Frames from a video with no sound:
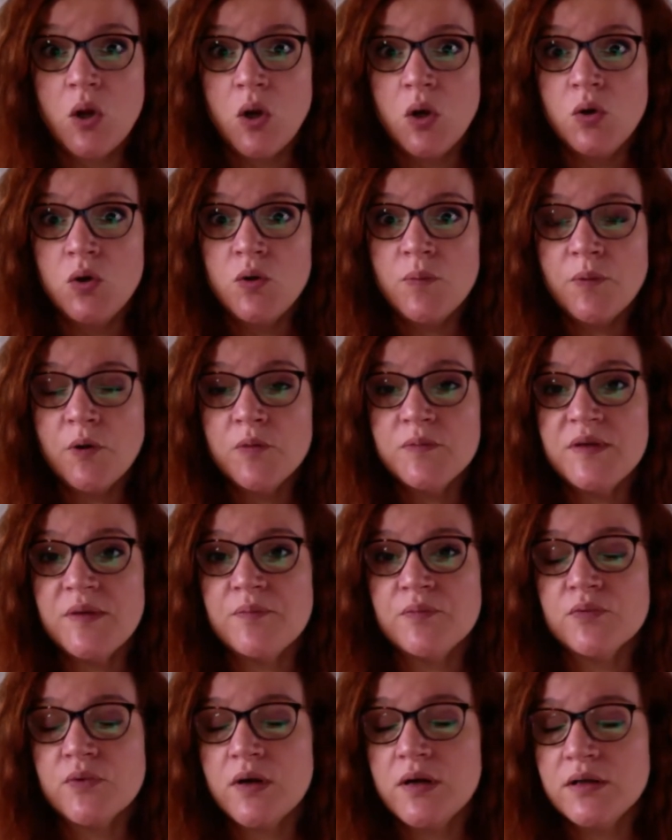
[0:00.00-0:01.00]
le premier
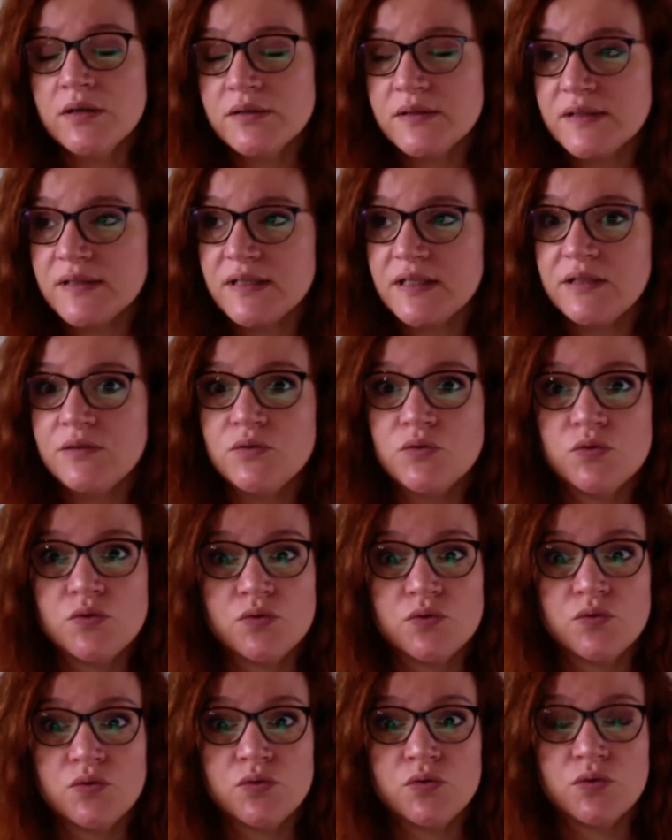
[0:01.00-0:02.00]
point, c'est de
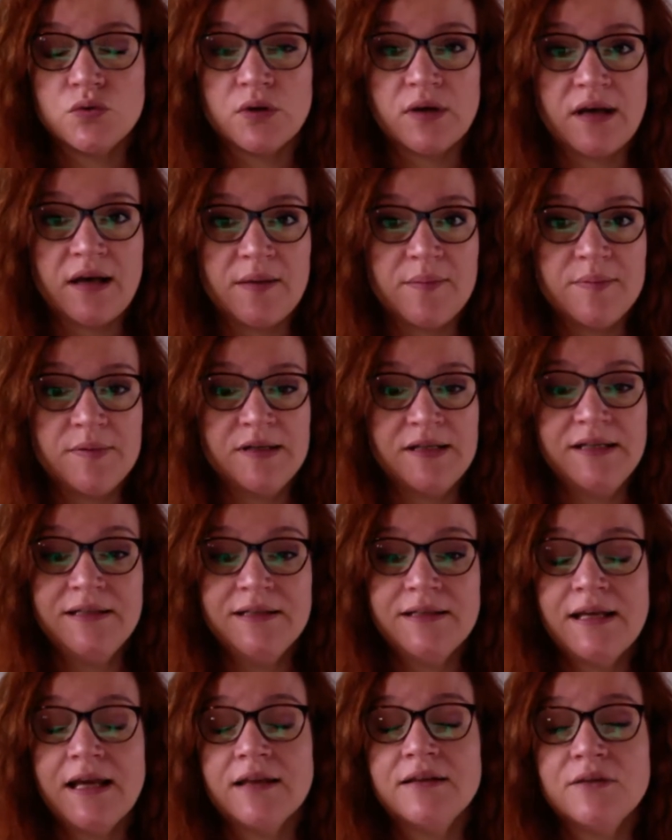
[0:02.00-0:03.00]
se rappeler, de
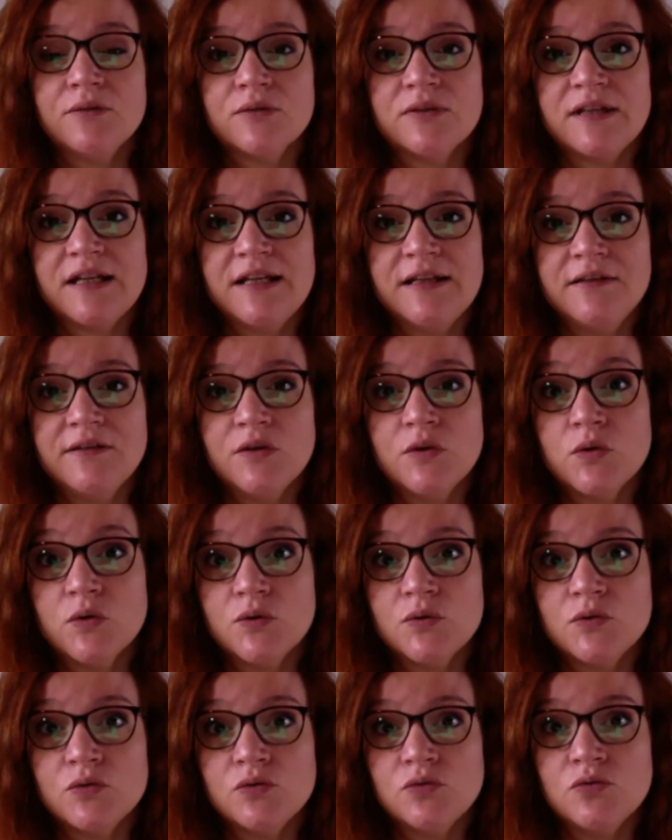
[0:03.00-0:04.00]
garder en tête
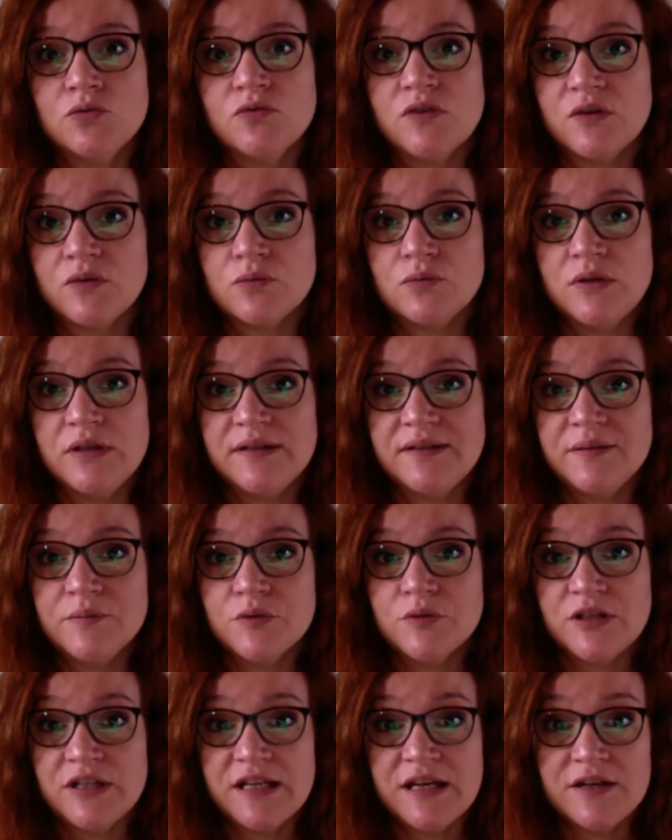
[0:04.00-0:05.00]
que de toute façon, les
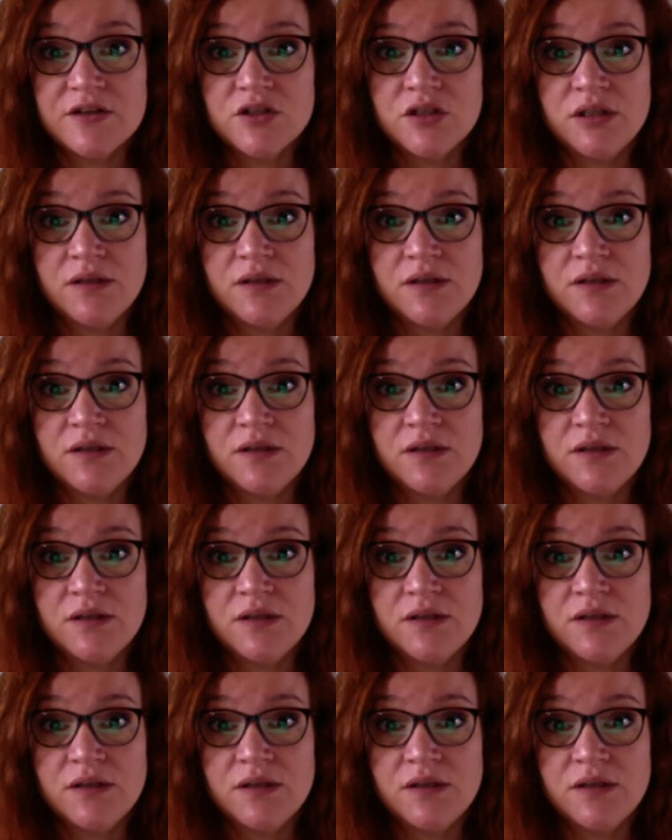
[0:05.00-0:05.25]
témoignages,